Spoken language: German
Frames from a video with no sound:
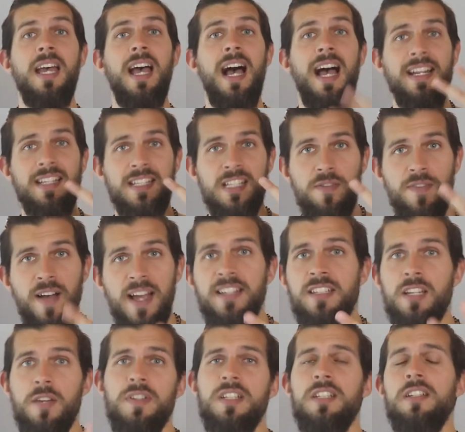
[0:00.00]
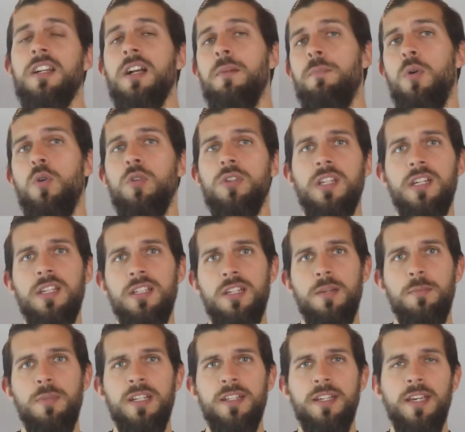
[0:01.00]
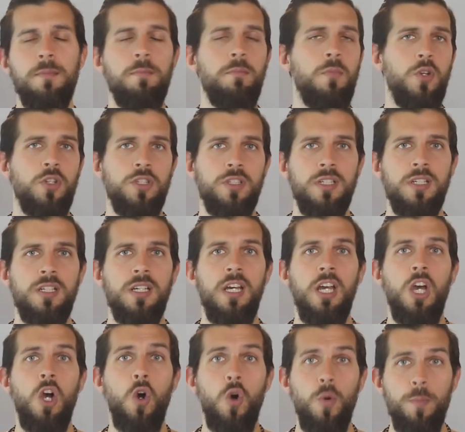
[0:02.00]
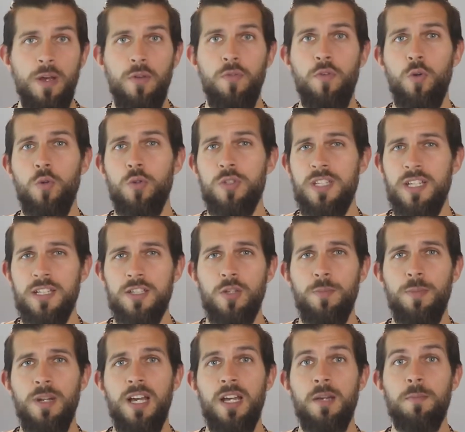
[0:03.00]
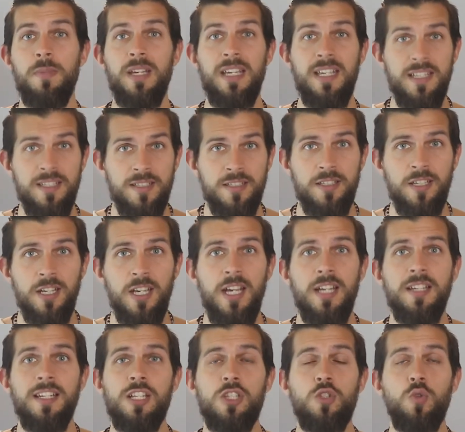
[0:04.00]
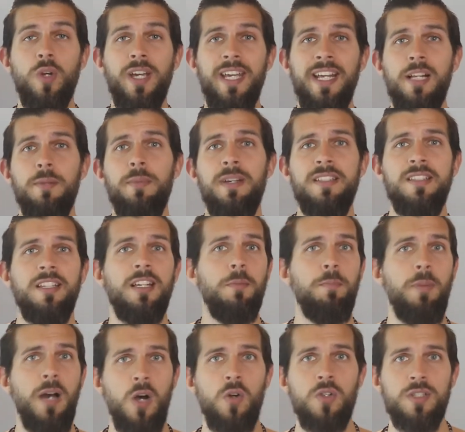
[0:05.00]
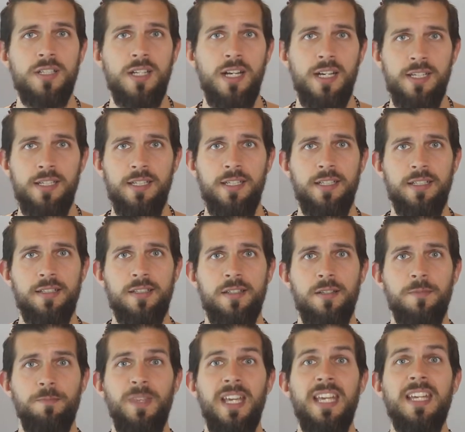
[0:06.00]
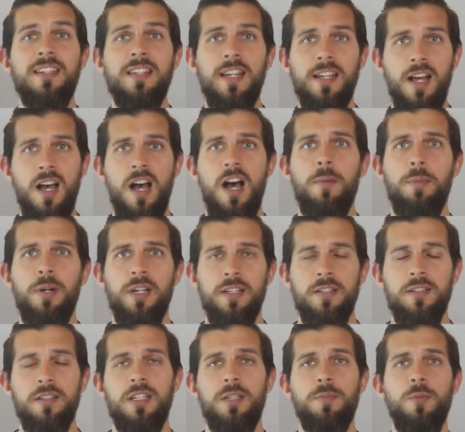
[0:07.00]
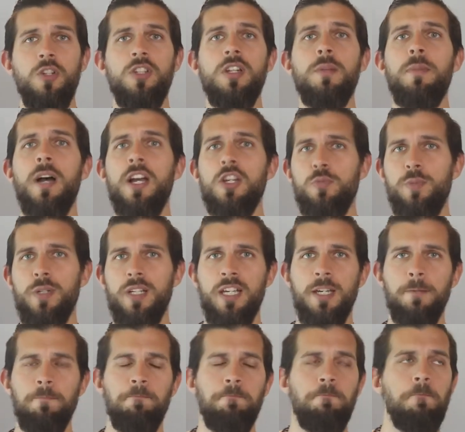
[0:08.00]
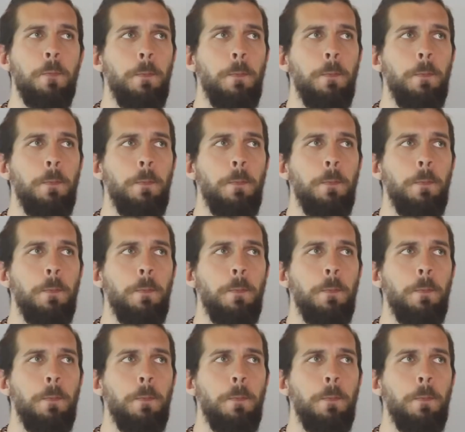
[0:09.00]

Ein zweiter wichtiger Punkt, den ich dir mitgeben möchte, um mehr fokussiert zu bleiben, ist, dass du regelmäßige Pausen einlegst in deiner Arbeit. Ich möchte dir ein Beispiel geben.